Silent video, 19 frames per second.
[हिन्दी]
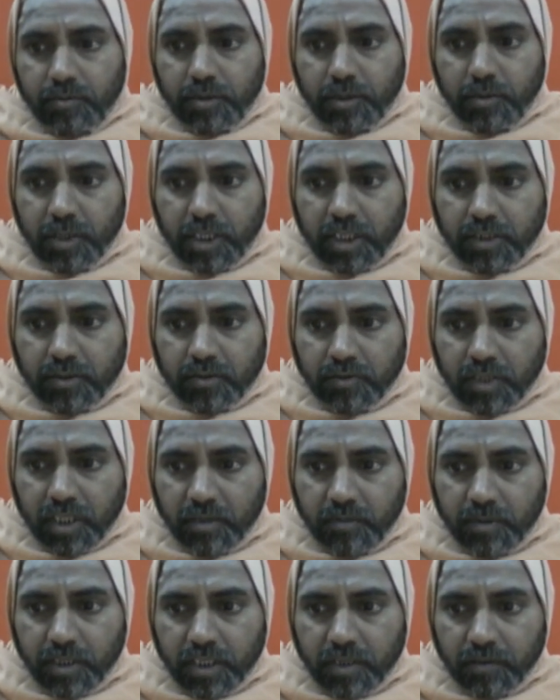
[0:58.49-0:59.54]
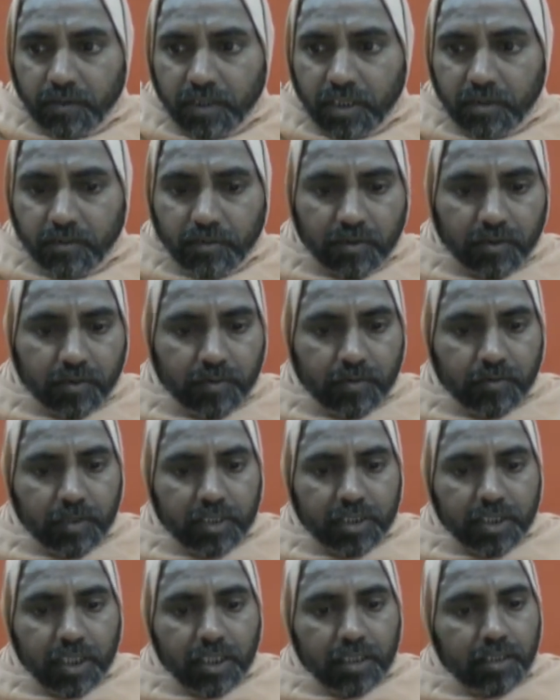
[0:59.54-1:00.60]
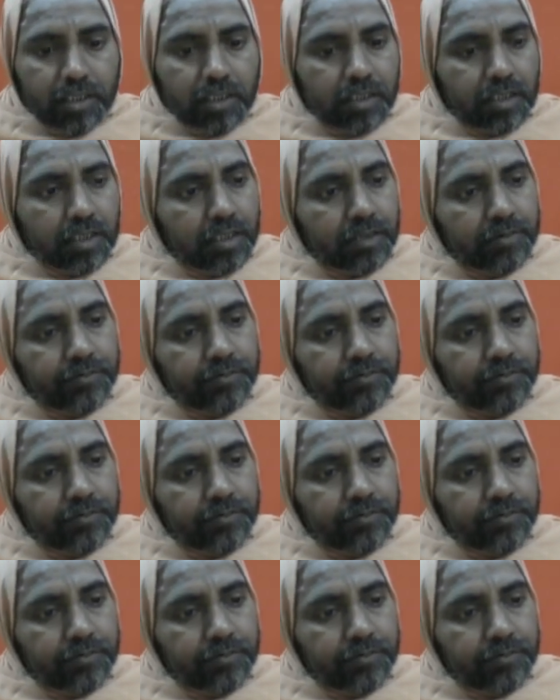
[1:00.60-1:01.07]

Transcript: विवेक चूड़ामी पर हम लोग विचार कर रहे